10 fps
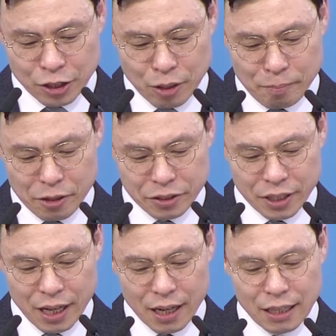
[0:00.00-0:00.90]
첫
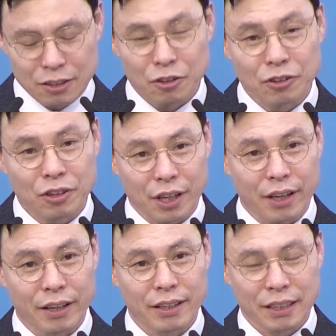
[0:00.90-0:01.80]
번째 하갈은
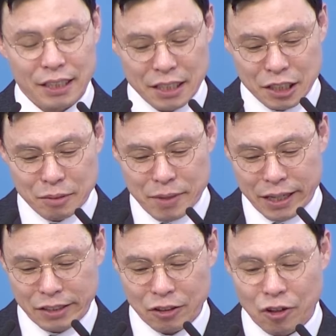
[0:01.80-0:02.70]
어떻게 이
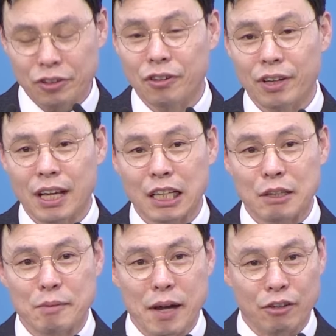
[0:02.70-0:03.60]
이스마엘은 어떻게
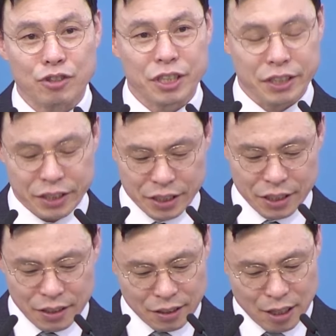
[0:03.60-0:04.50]
하나님이
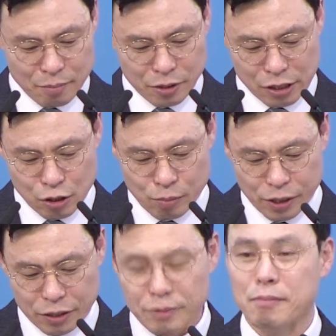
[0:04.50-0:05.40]
바뀌시는지 한번
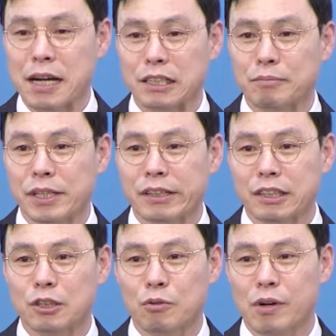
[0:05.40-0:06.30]
읽어보겠습니다. 말씀을 읽는